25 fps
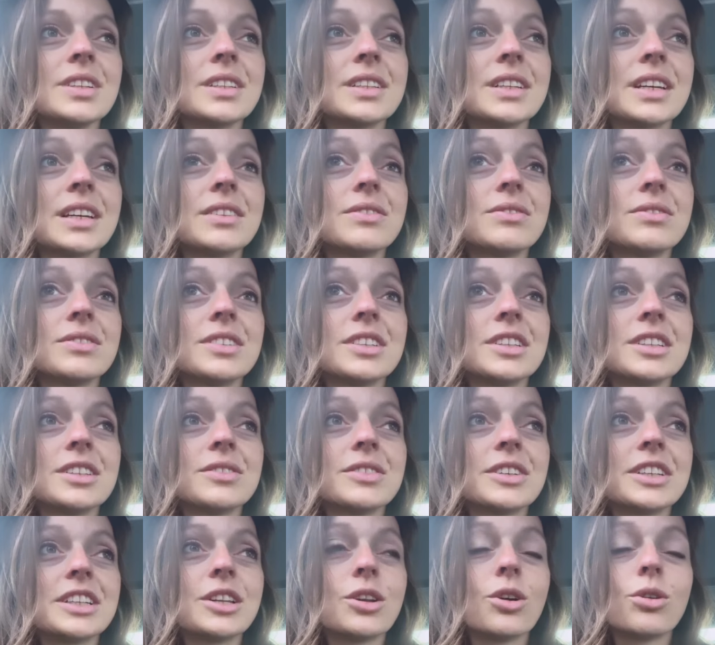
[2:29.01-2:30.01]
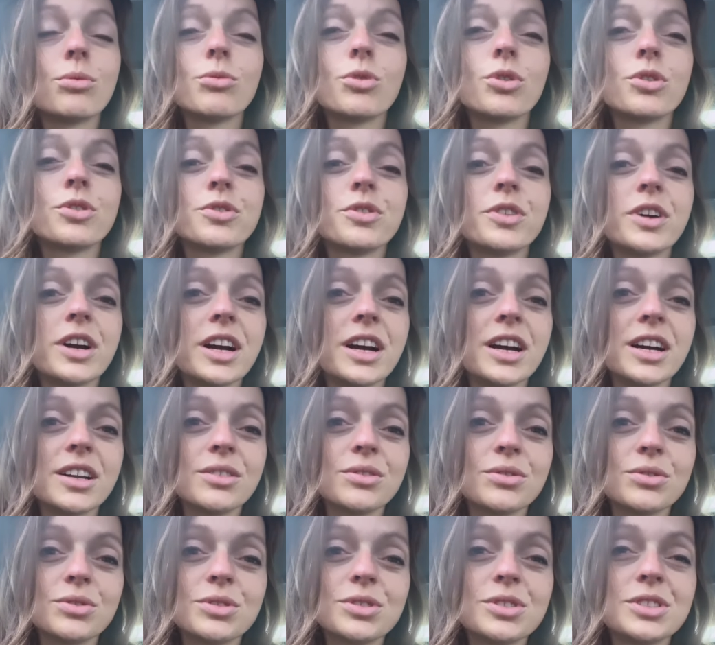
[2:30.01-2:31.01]
Dann äh, war ich Longboard
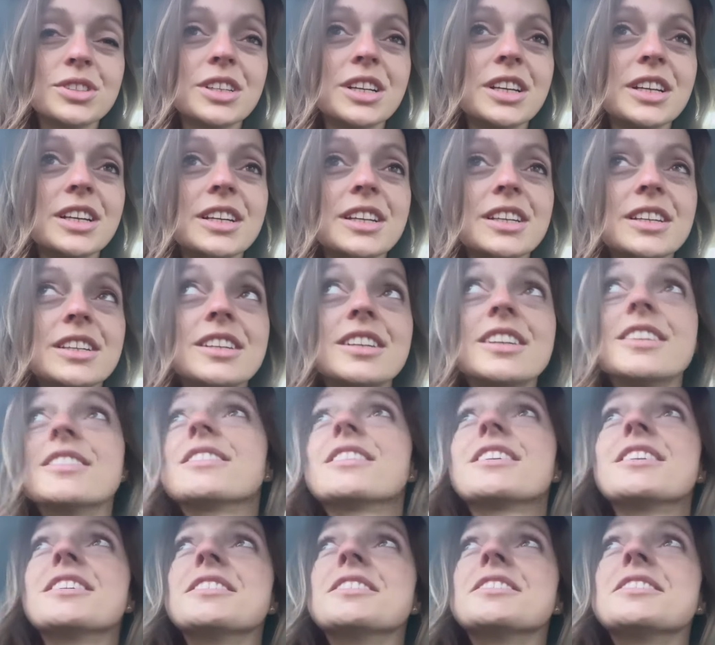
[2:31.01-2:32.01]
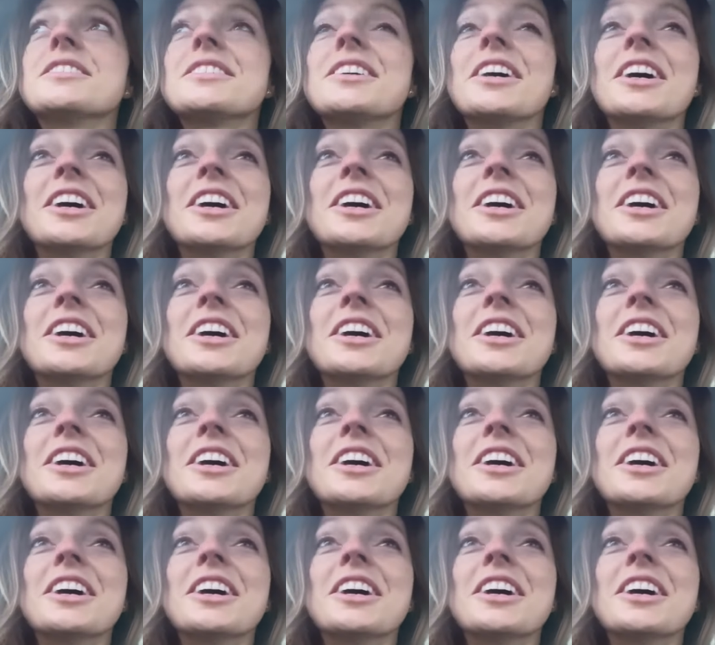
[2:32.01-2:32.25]
fahren und jetzt regnet es.